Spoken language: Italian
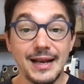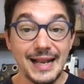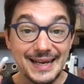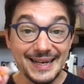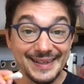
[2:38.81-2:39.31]

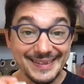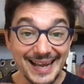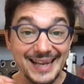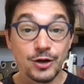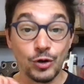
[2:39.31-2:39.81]
La
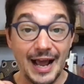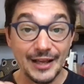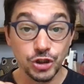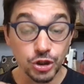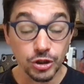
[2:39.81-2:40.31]
grinta, è il
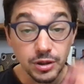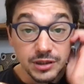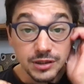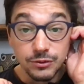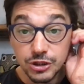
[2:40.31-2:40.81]
coraggio,
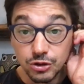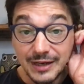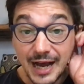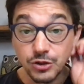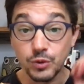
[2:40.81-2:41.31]
in questo caso,